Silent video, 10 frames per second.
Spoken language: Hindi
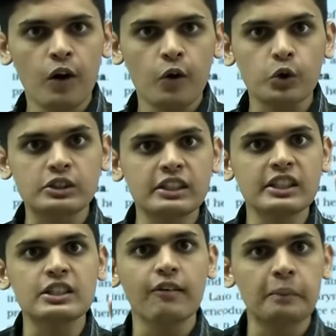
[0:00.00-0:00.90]
खुद से तीन
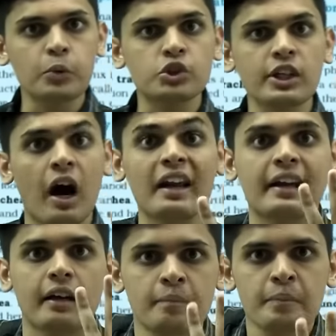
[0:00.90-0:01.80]
सवाल पूछते हैं हर एक
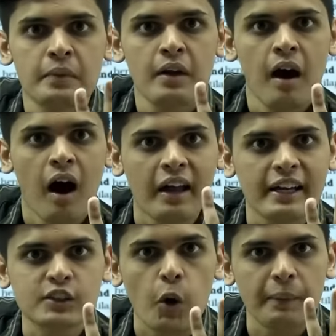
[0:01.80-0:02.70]
हर एक
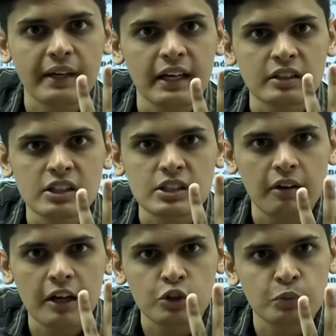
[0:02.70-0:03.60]
टॉपिक के लिए तीन सवाल
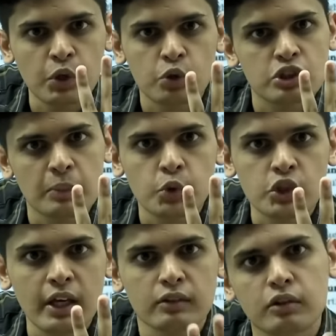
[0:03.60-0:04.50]
अगर तुमने खुद से पूछ
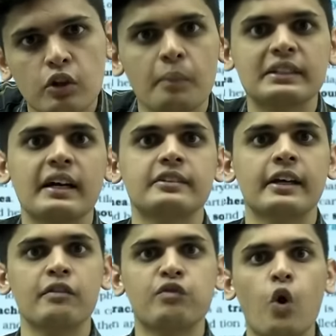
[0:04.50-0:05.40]
लिया तो देखो मजे आ जाएंगे
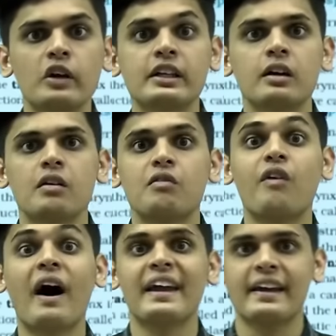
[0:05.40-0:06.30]
वॉट
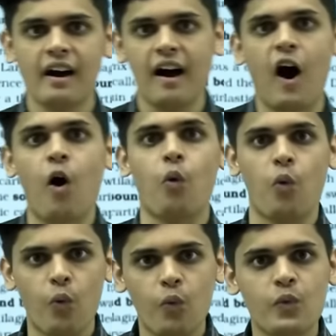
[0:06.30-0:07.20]
वाई हाउ
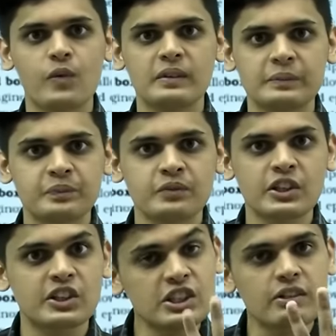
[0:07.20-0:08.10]
ये
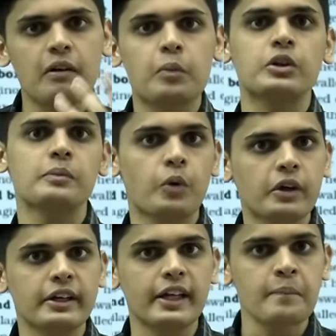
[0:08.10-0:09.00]
तीन सवाल बहुत
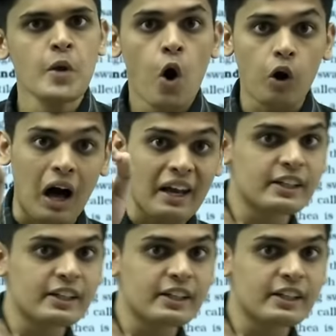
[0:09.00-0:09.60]
इंपॉर्टेंट है और हर एक